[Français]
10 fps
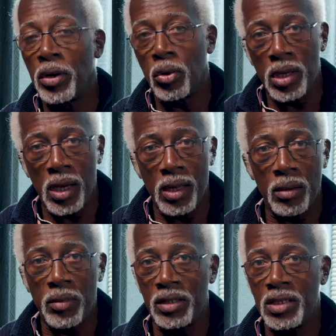en Guyane,
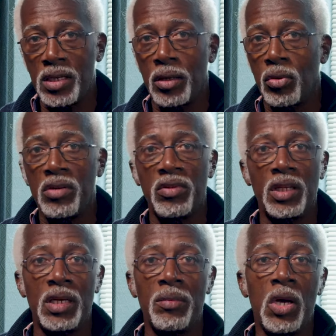en Martinique, on est
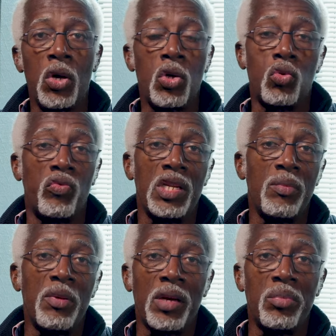victime souvent
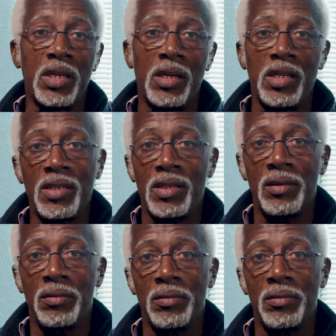des mêmes capitalistes.